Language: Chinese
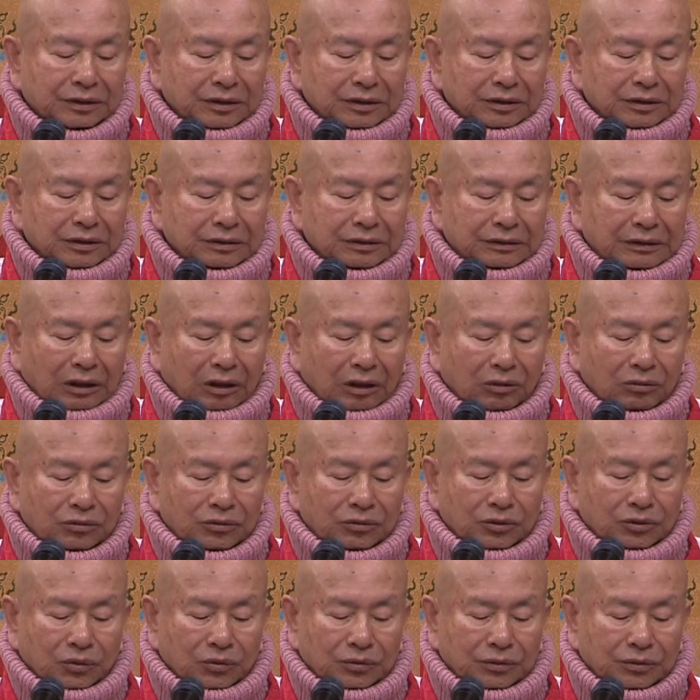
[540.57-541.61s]
恶道
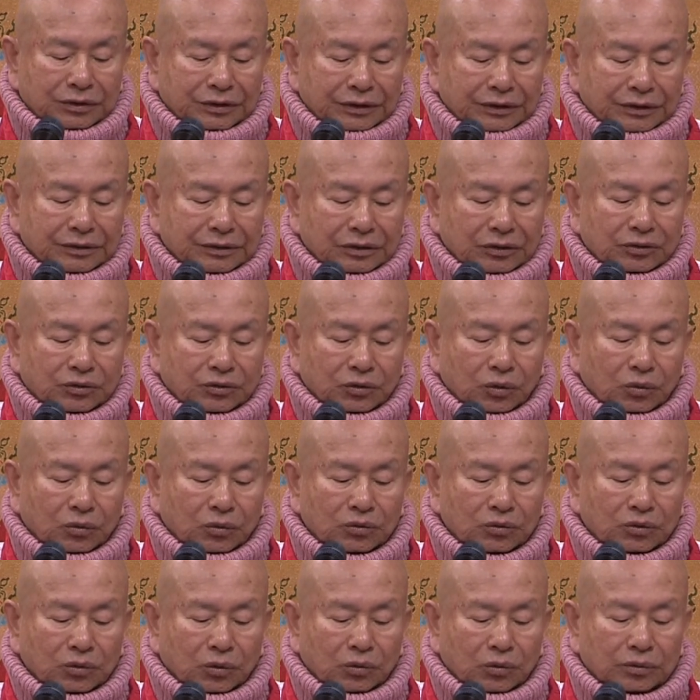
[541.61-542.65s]
众生的
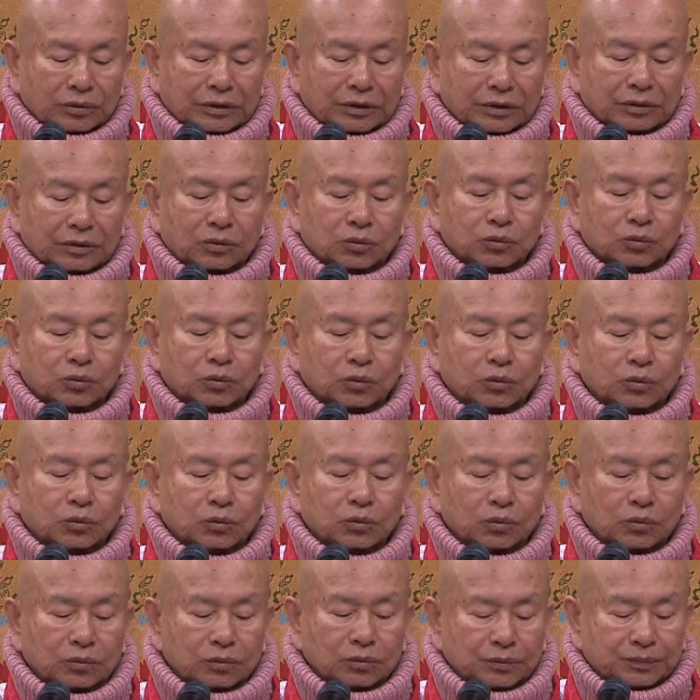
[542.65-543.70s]
种种的五
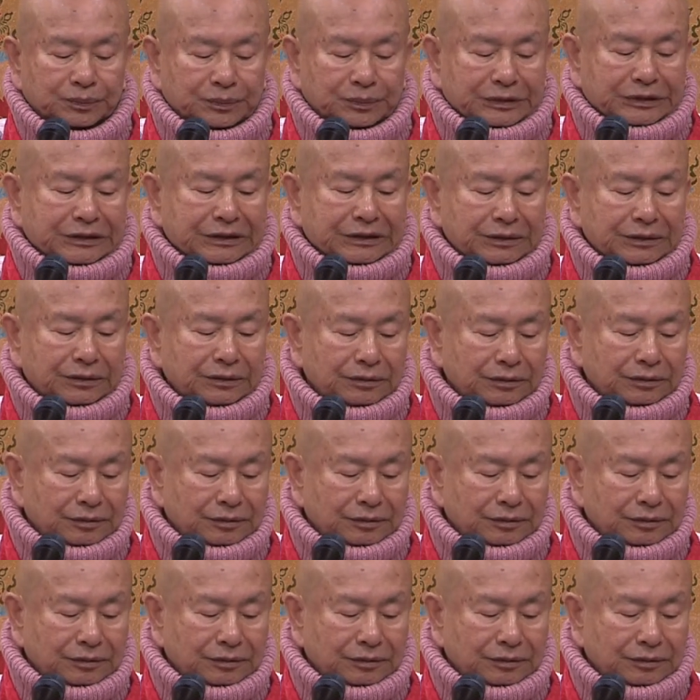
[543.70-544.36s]
弊，